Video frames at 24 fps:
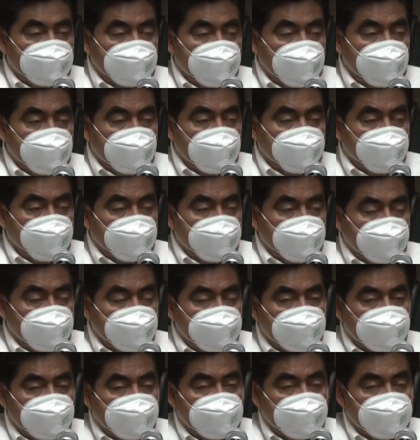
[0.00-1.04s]
durante la
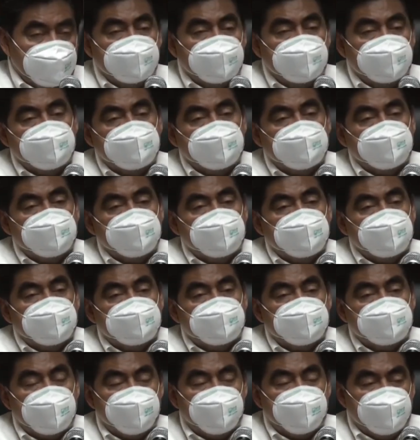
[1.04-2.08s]
mañana
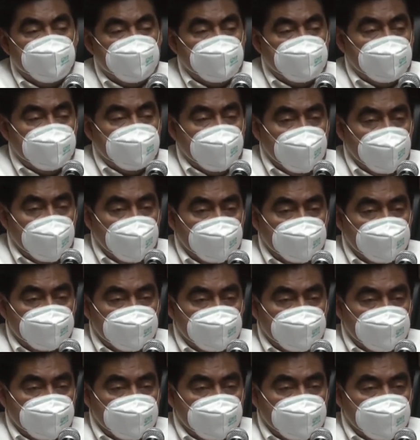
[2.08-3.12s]
se
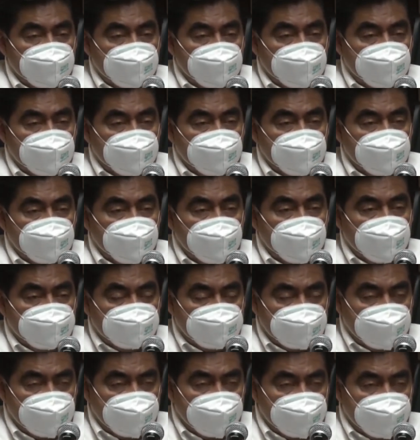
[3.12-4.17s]
emitirá
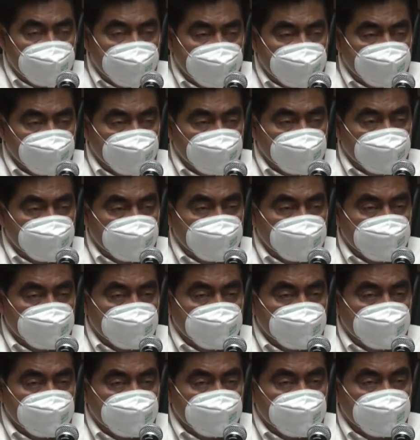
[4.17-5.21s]
este decreto.
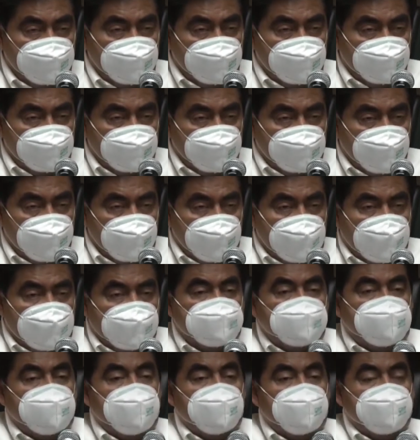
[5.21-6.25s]

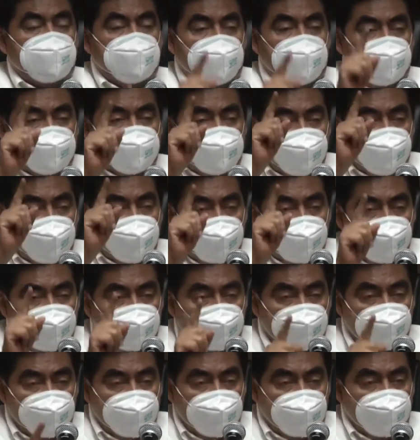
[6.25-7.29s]
Se queda
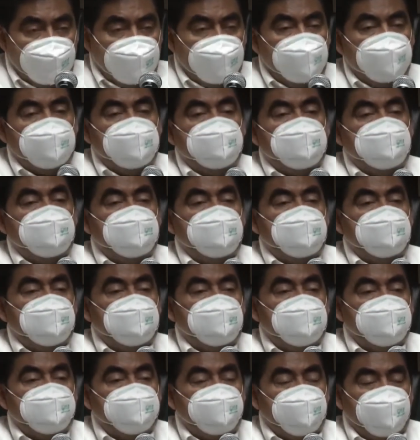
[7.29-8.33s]
el
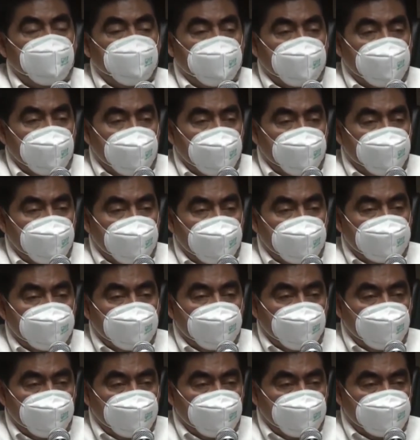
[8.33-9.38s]

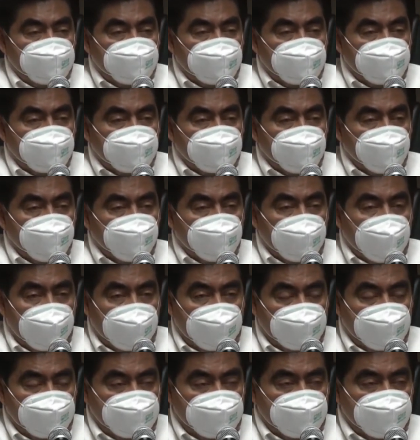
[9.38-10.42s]
programa de hoy no
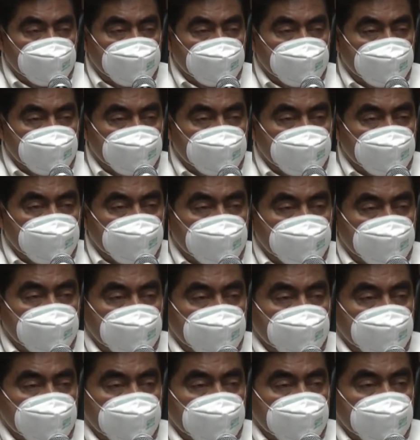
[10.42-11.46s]
circula.
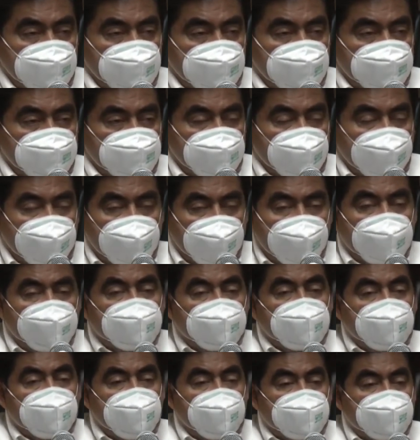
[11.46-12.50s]
Se
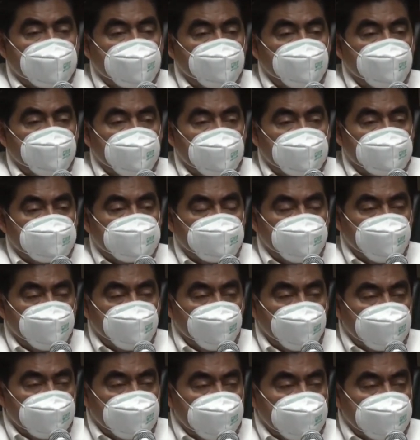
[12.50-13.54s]
queda la
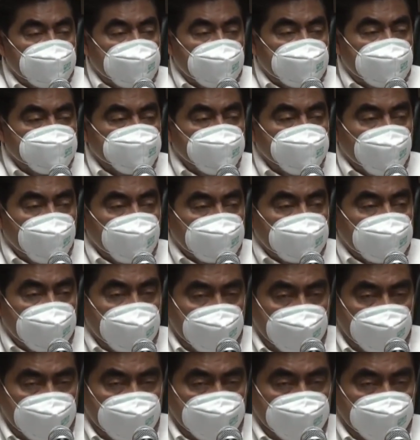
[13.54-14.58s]
regulación en el
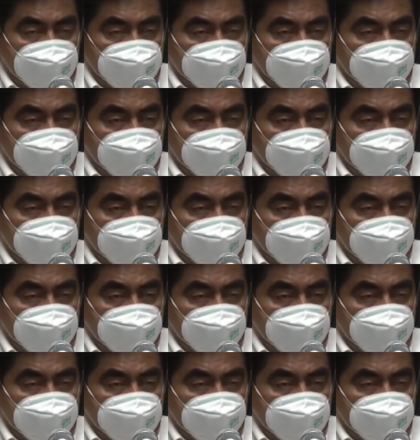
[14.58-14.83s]
transporte